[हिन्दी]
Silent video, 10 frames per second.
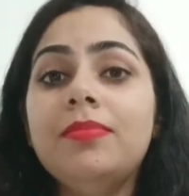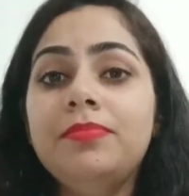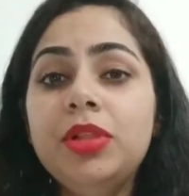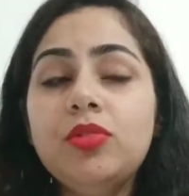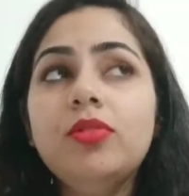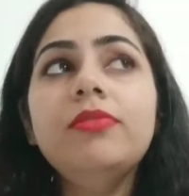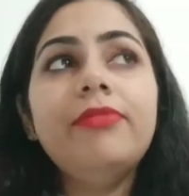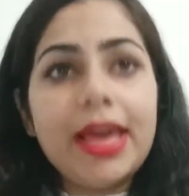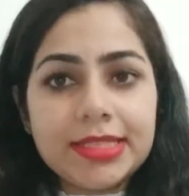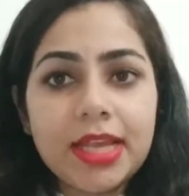बिल्कुल
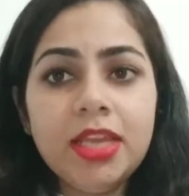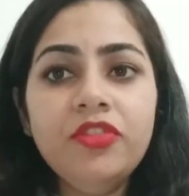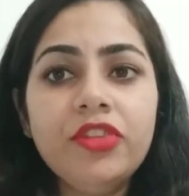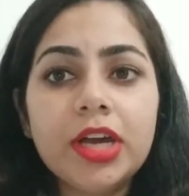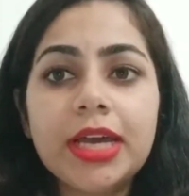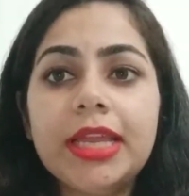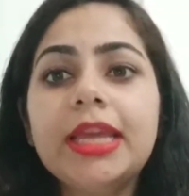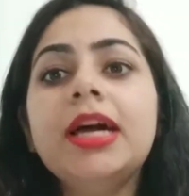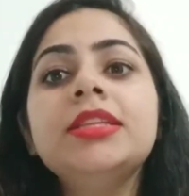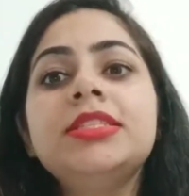वैसा ही वर्क
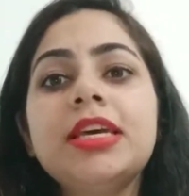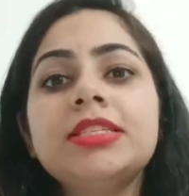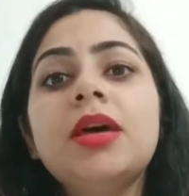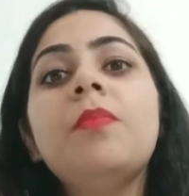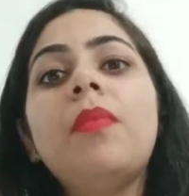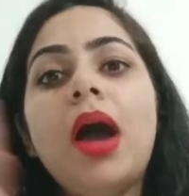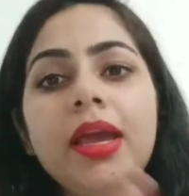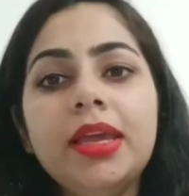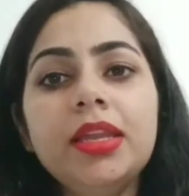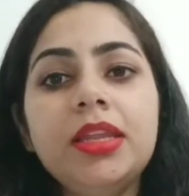करेगा जैसा
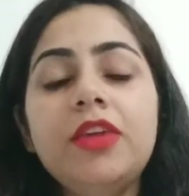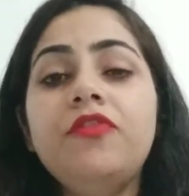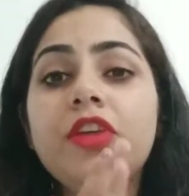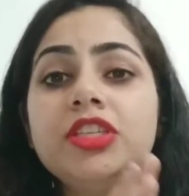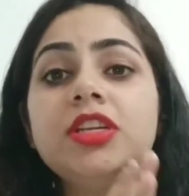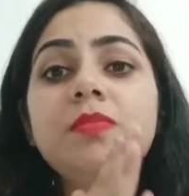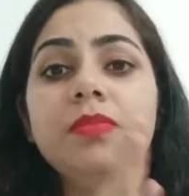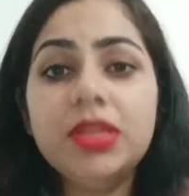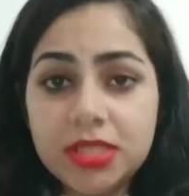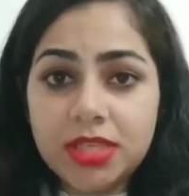मार्केट के फेशियल
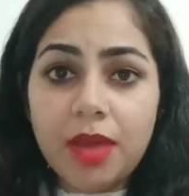मिस्ट